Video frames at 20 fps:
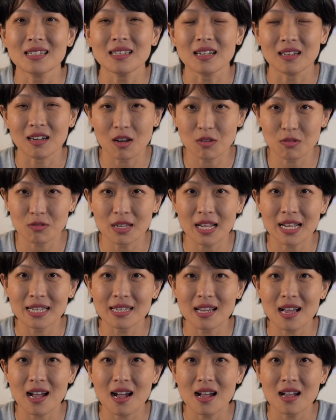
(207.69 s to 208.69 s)
想告诉大
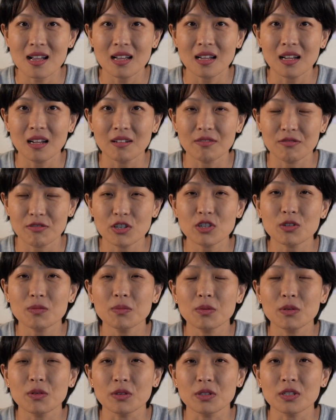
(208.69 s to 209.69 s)

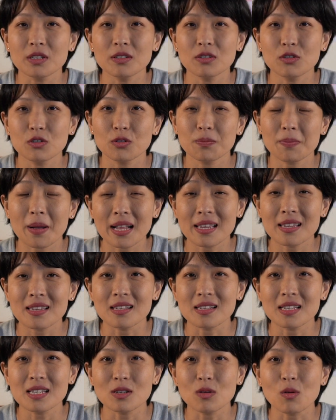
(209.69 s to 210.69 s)
家，vision board 就是把你
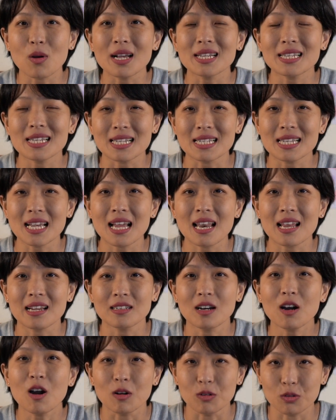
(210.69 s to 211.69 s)
的计划写下来
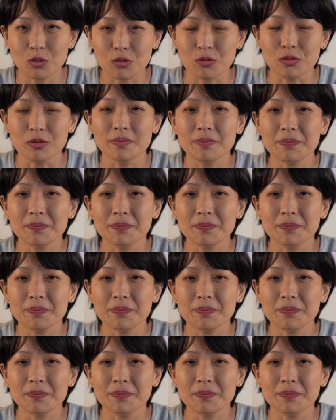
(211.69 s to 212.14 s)
的好处。